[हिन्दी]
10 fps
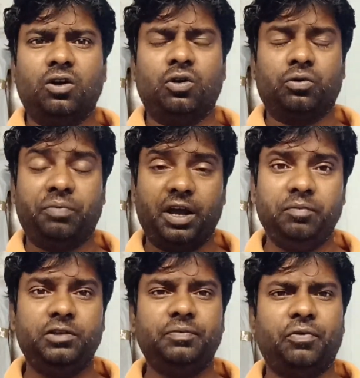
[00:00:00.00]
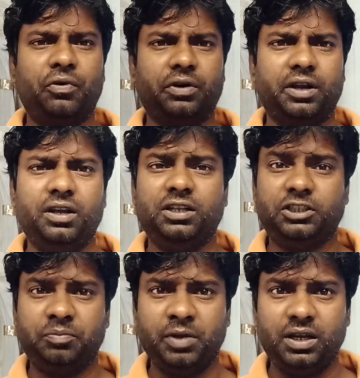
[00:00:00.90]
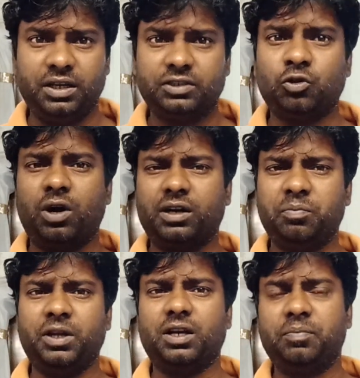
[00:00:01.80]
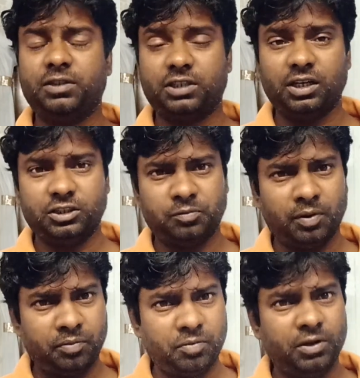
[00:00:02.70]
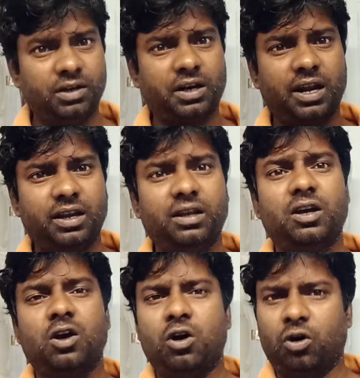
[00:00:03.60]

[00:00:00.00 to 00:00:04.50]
और 5G फ़ोन है इसमें 108 मेगापिक्सल इसमें भी मिल रहा है